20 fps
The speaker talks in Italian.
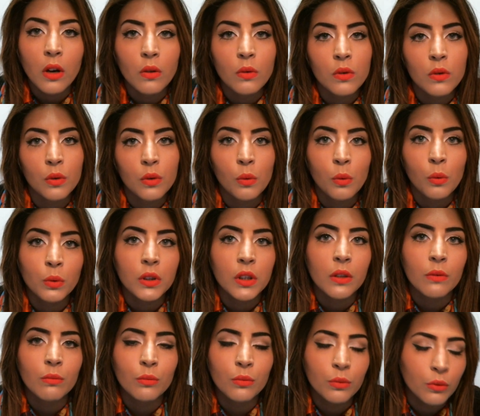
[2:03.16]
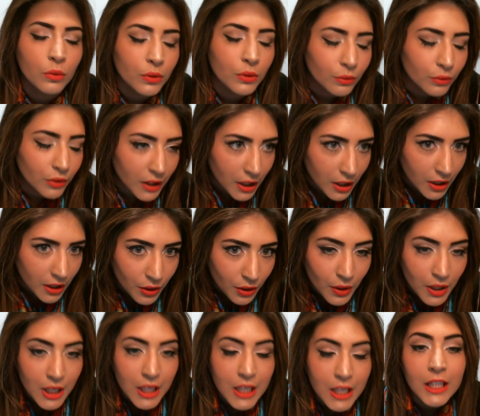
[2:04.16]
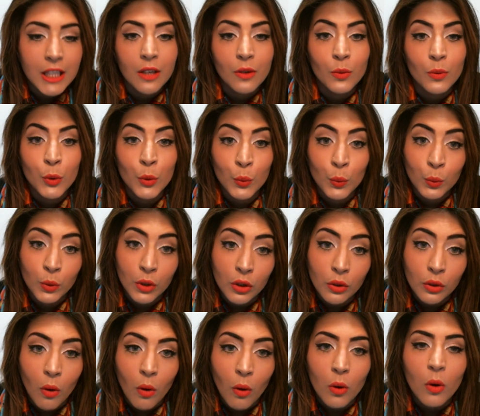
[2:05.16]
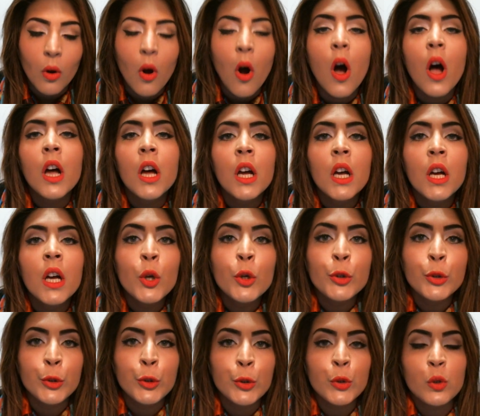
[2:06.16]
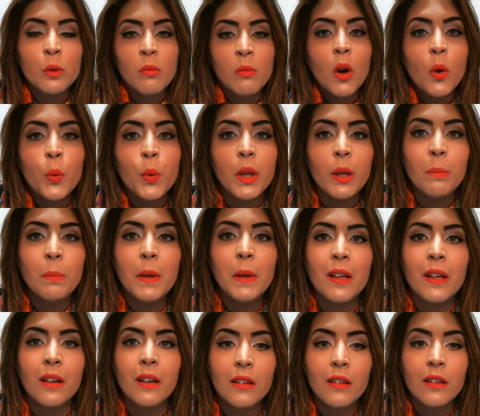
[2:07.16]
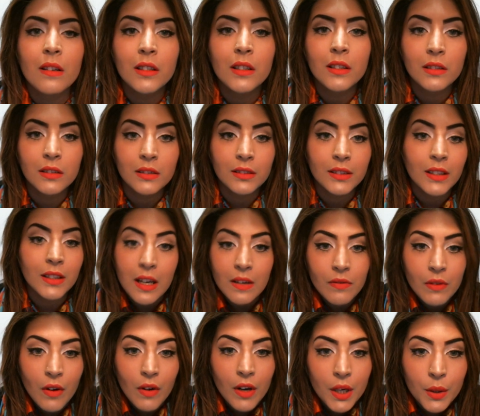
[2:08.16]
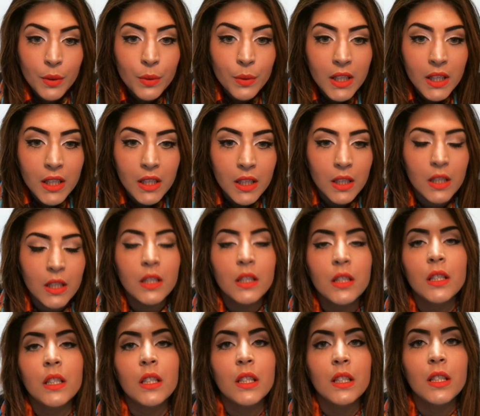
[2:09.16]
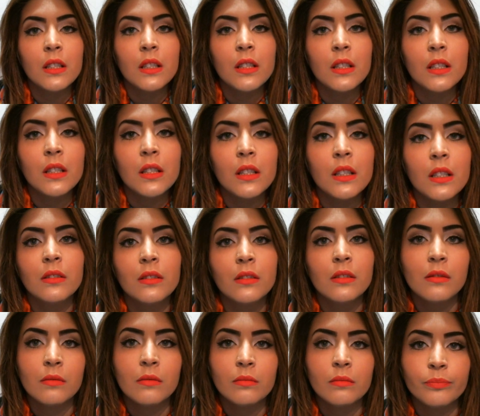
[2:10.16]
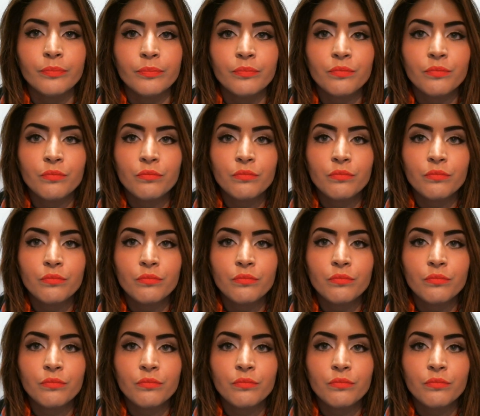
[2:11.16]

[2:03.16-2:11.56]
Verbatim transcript: non sono un, nutri- un nutrizionista, non sono un dietologo, sono insomma qui per oh, oh darvi vari consigli. Oh,